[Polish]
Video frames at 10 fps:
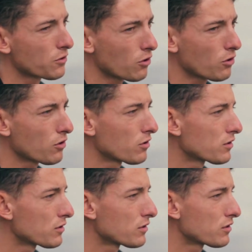to
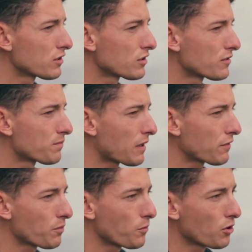y,
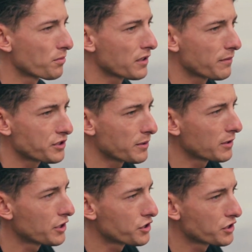prawdopodobnie
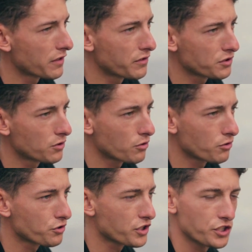będziemy liczyć nawet i
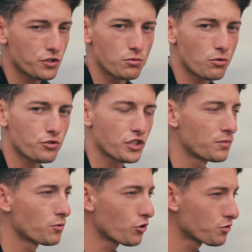do 6, do
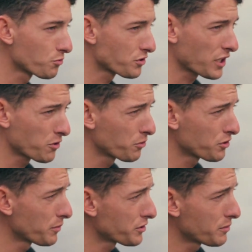7, 8
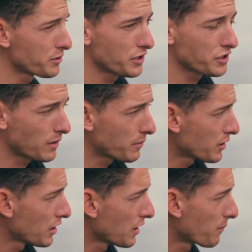sekund i będziemy myśleć, że
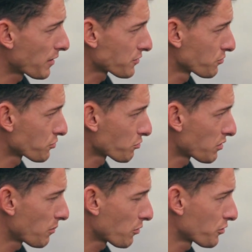mamy bardzo dużą
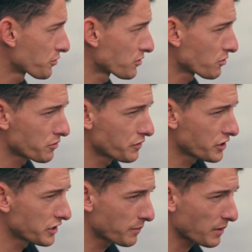głębokość, co jest
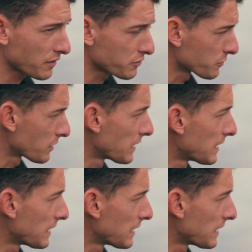oczywiście nieprawdą.